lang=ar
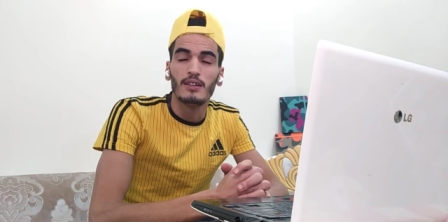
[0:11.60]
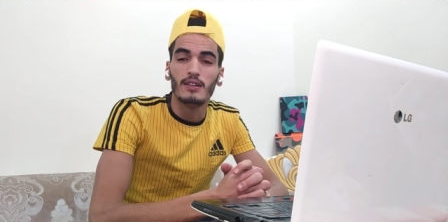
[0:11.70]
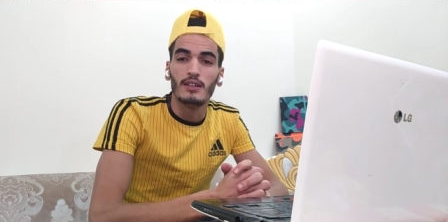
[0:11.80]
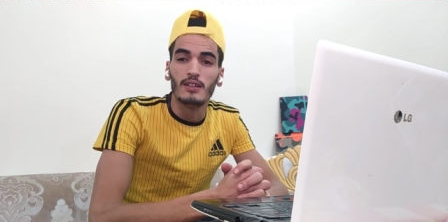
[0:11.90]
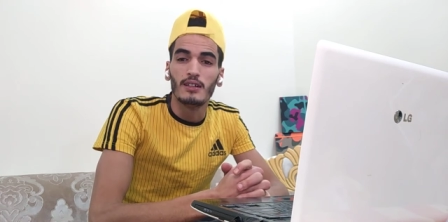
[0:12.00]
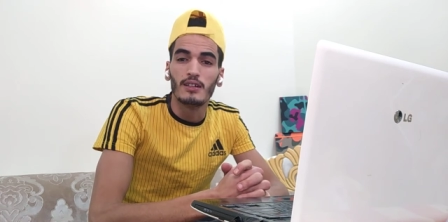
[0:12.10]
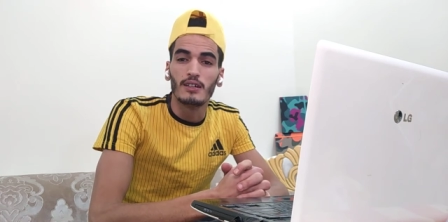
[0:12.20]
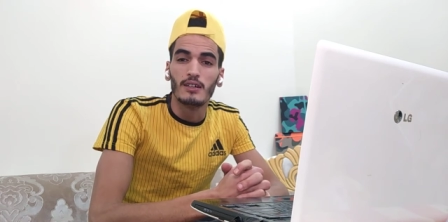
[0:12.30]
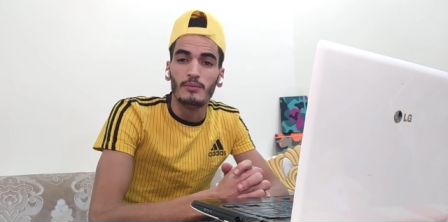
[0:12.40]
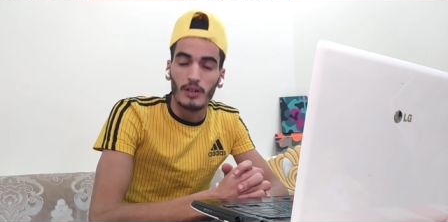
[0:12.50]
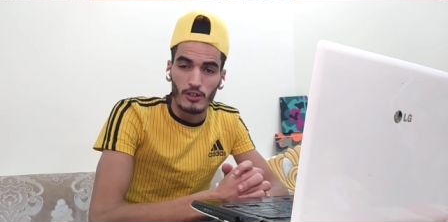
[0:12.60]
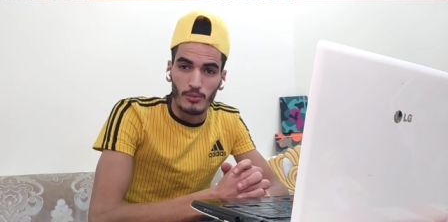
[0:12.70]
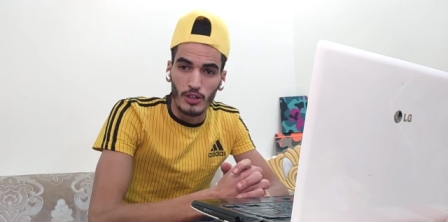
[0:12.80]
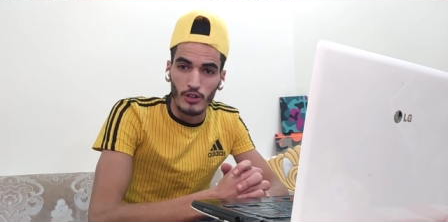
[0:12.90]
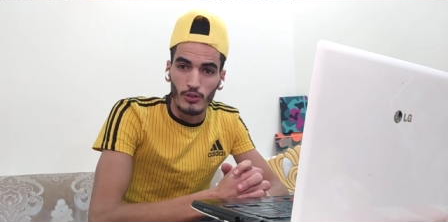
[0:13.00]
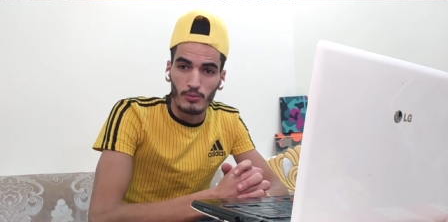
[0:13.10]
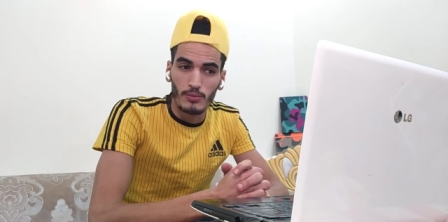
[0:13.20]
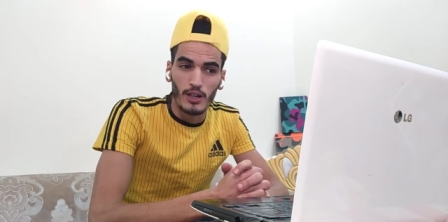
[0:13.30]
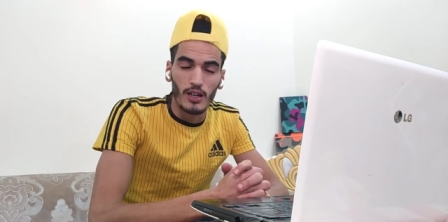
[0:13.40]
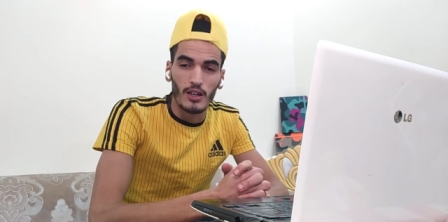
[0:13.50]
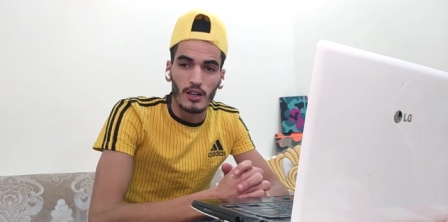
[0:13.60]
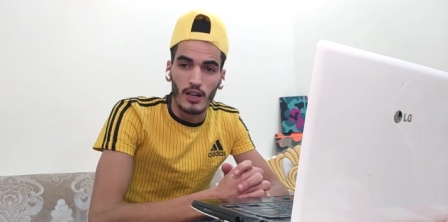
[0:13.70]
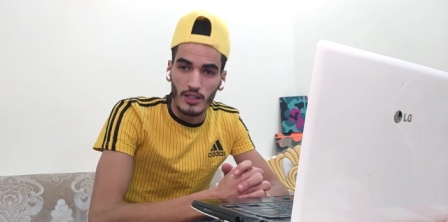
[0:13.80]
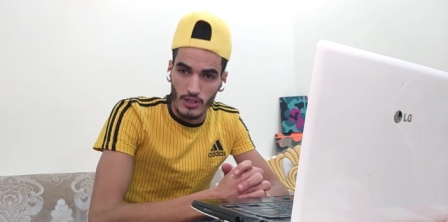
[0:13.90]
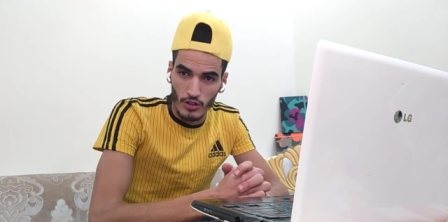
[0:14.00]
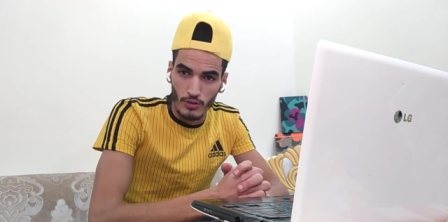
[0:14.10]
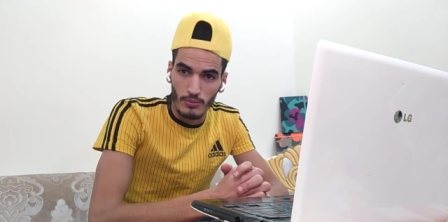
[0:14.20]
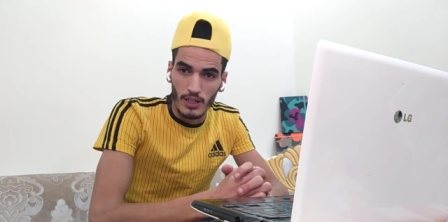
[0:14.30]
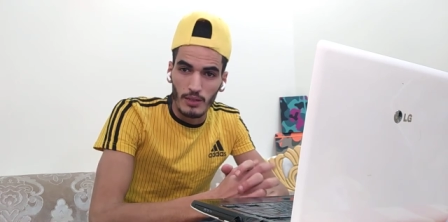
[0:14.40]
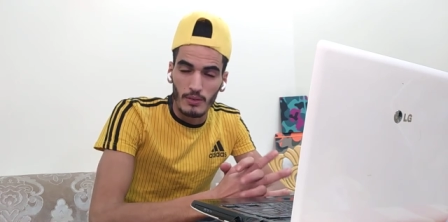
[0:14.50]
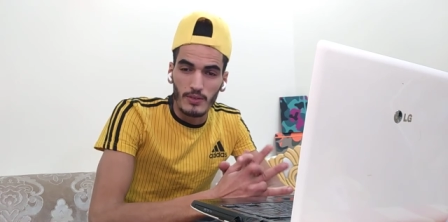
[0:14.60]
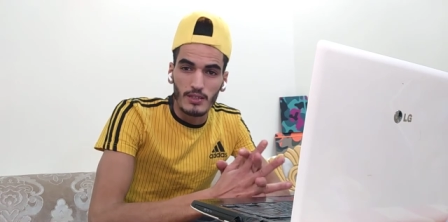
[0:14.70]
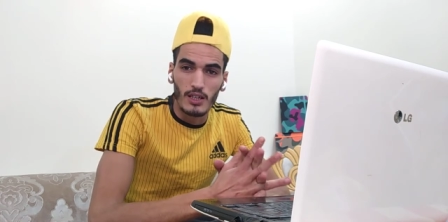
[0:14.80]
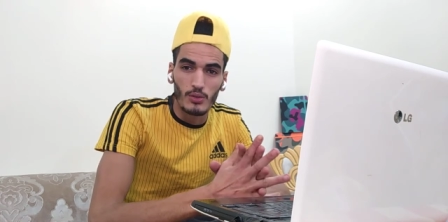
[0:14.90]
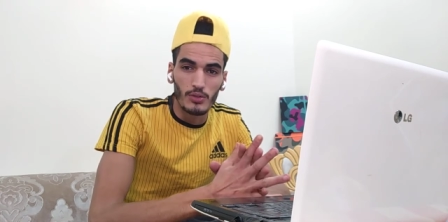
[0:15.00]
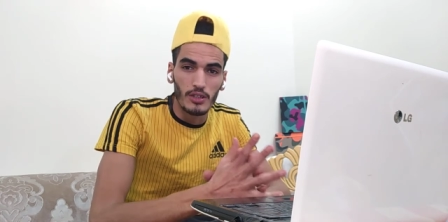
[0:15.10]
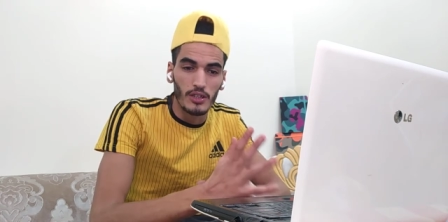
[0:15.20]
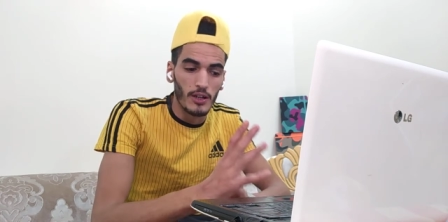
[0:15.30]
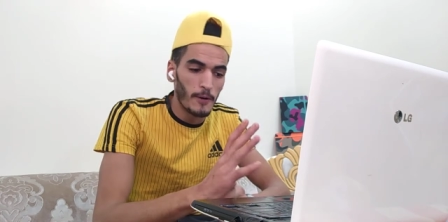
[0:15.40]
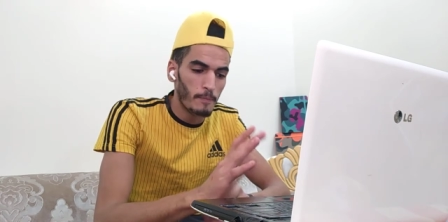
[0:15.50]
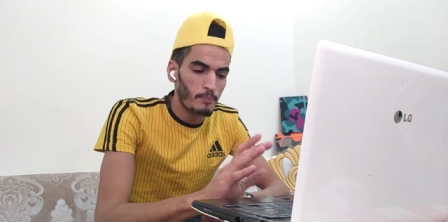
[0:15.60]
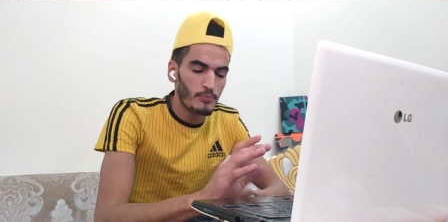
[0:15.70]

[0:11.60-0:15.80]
أه معكم ايوب أه قناه ايوب مغربي السعوديه